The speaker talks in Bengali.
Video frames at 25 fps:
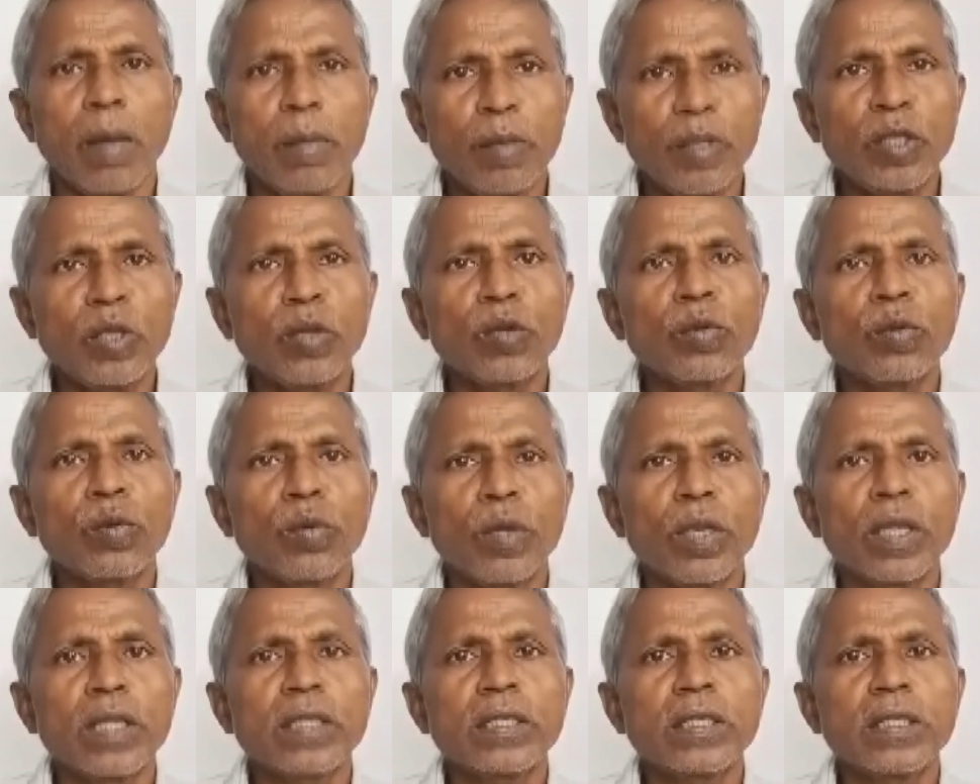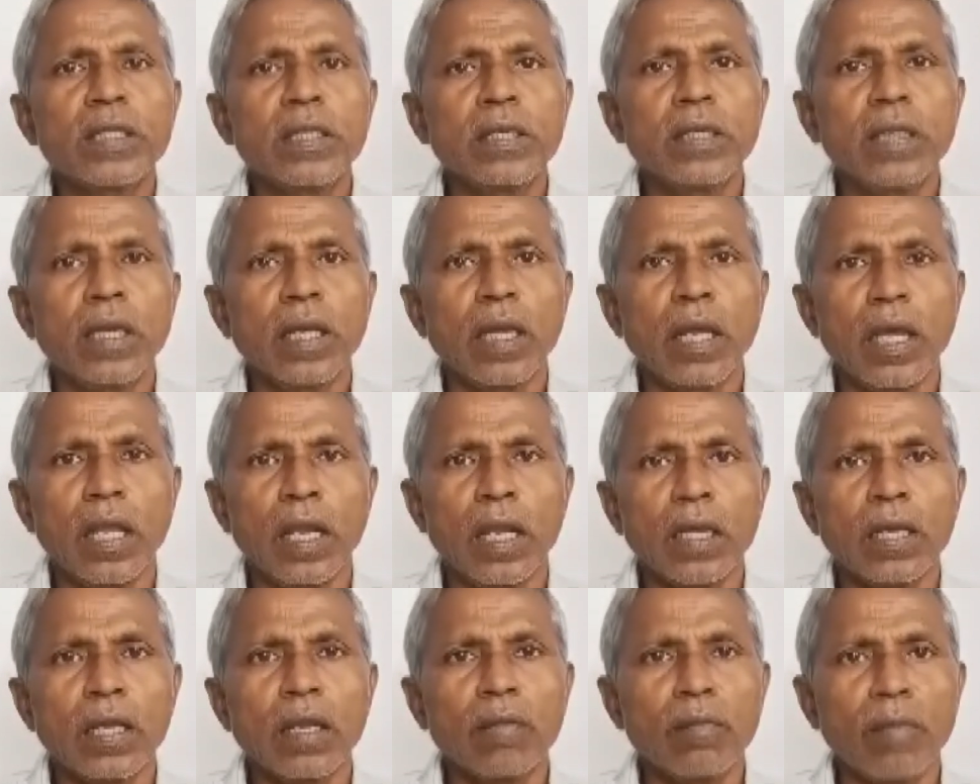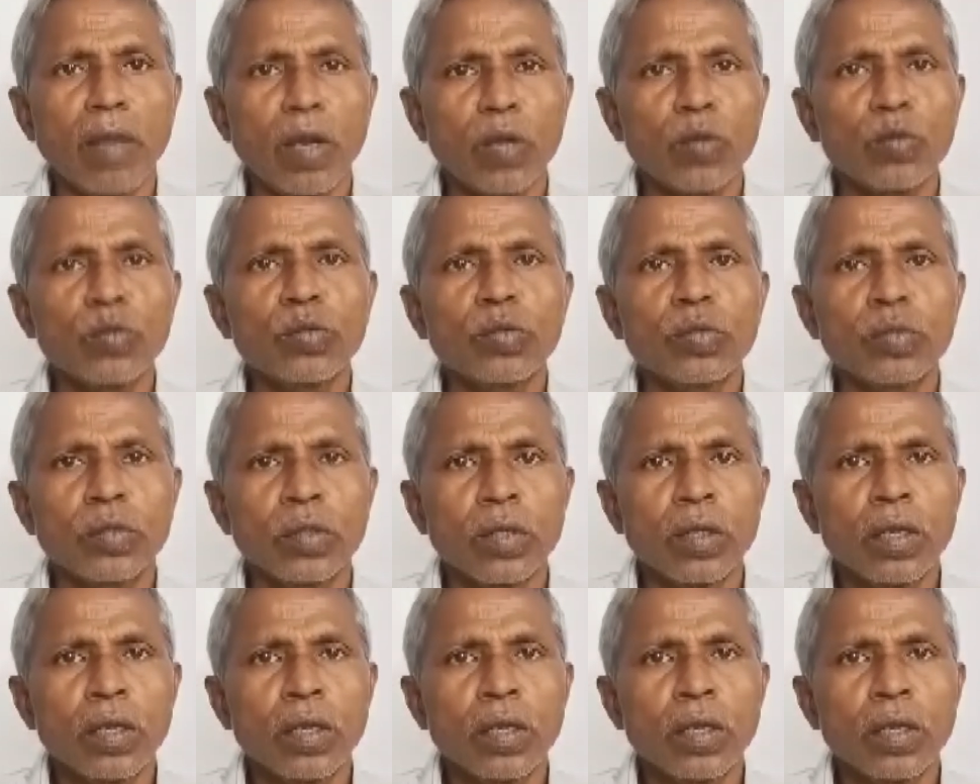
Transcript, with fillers: আবেদন করেছি এলাকার মানুষ